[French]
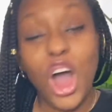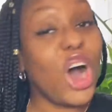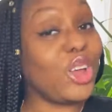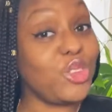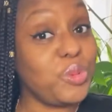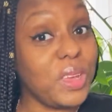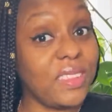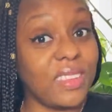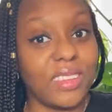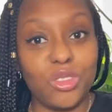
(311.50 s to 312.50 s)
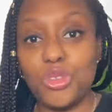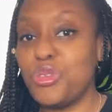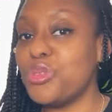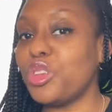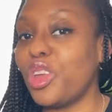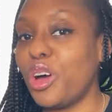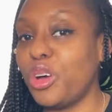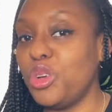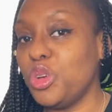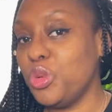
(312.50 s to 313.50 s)
Ensuite, toujours
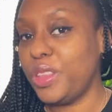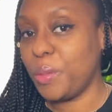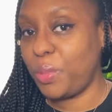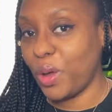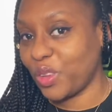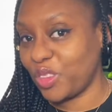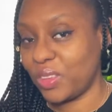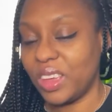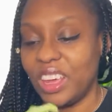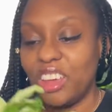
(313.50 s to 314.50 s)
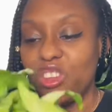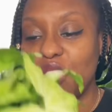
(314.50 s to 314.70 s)
dans le goût des plantes, je